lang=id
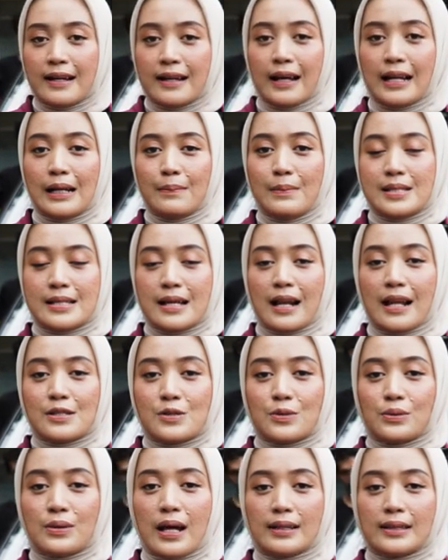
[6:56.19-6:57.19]
kalian bisa
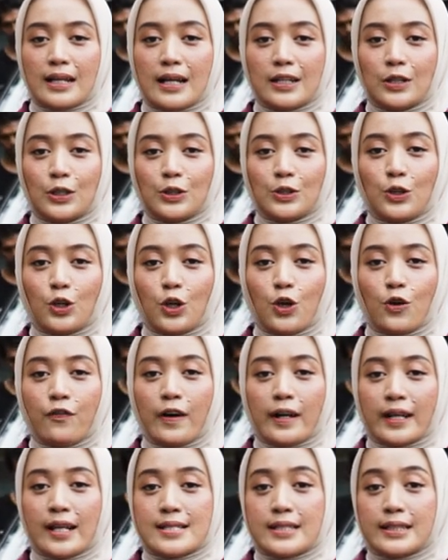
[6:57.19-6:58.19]
langsung datang ke toko
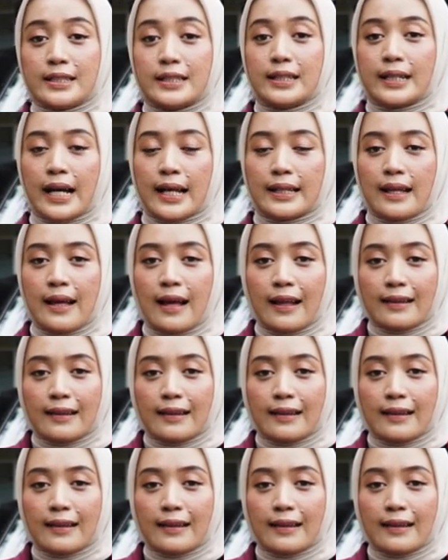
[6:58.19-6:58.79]
variasi terdekat.